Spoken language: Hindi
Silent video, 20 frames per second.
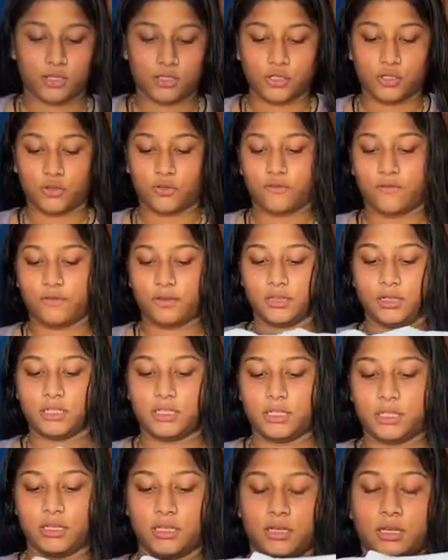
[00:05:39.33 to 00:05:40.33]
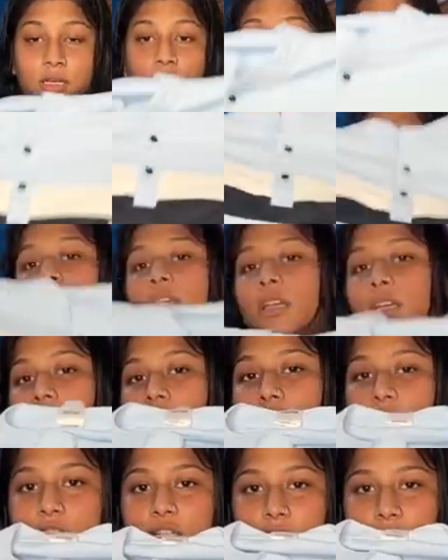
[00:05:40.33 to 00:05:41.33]
सो फर्स्ट ये
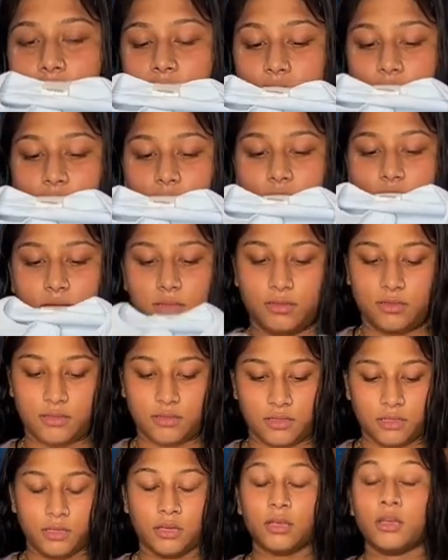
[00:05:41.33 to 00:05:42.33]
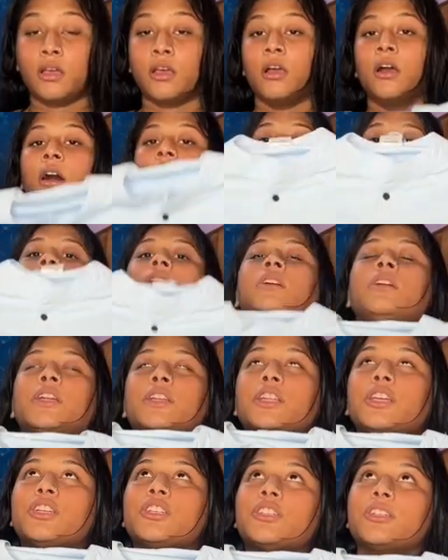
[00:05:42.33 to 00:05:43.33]
टी शर्ट ये
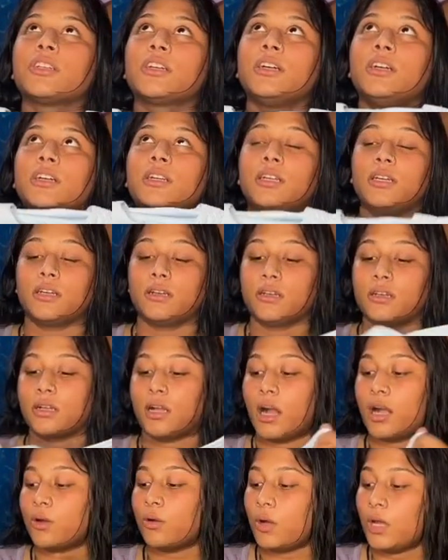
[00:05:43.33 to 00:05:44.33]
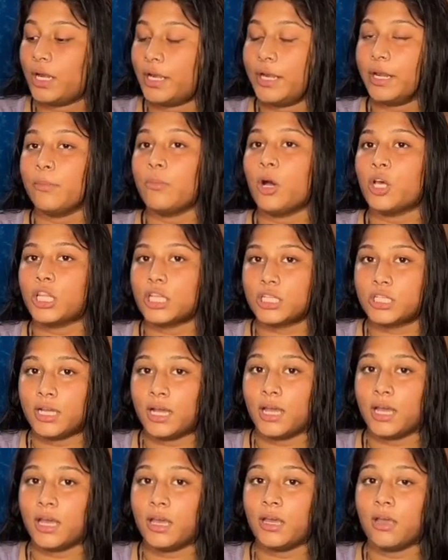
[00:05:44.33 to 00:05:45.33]
टी शर्ट का क्वालिटी बहुत अच्छा
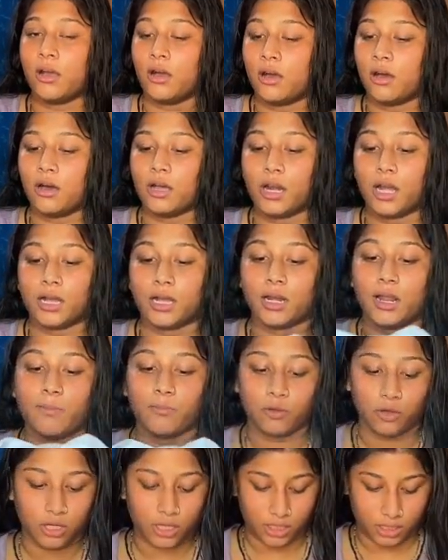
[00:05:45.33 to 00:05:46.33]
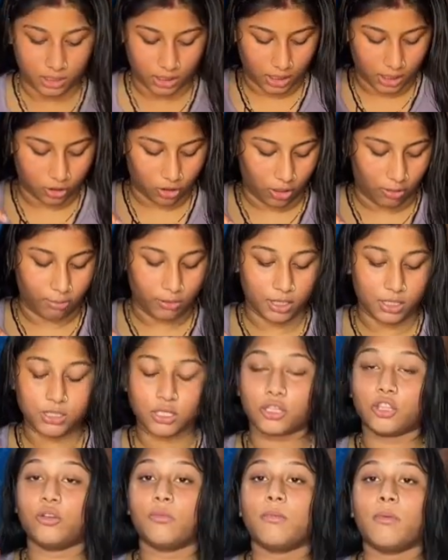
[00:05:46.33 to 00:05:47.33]
है और अगर आपको लेनी है तो आप ले
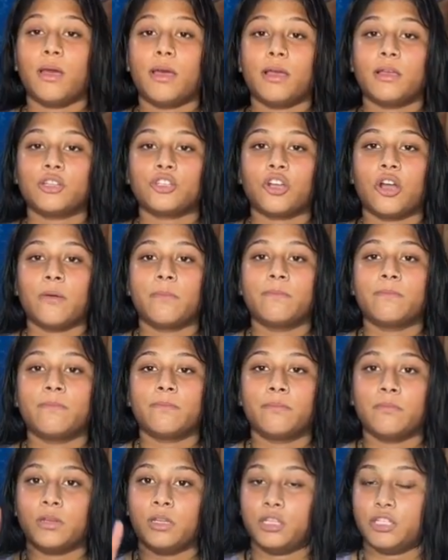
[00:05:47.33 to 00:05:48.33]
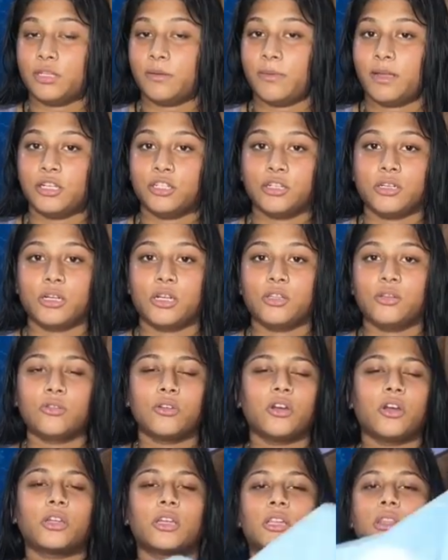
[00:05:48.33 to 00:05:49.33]
सकते हो मैं शॉप नीचे मेंशन कर
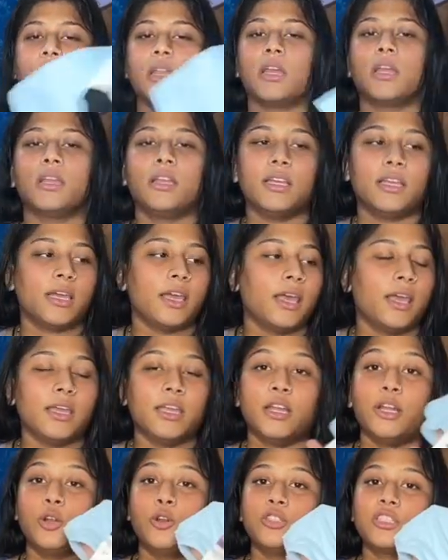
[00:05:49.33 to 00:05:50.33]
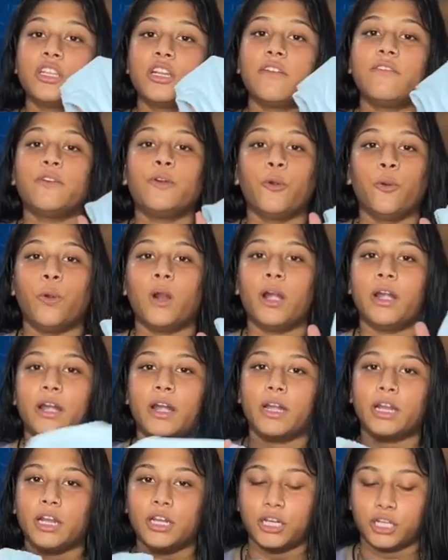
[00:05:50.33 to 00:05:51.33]
दूंगी और कितने के लिए है ये सिर्फ
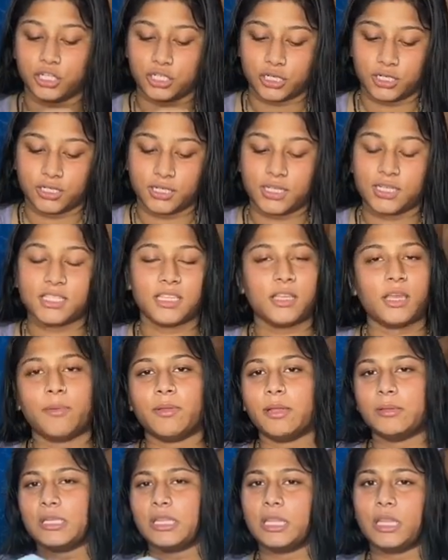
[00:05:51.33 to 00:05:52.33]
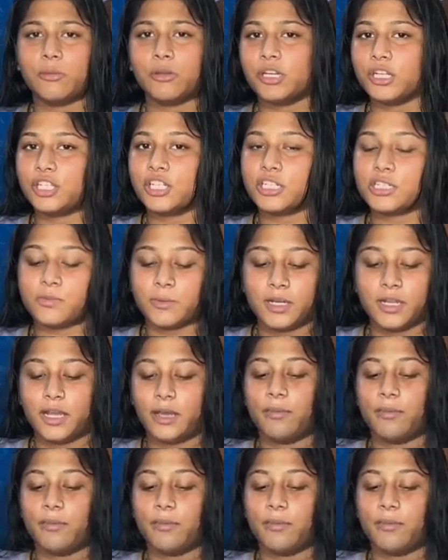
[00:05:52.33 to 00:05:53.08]
200 की टी शर्ट्स है इसकी मतलब जितनी भी टी शर्ट्स मिली है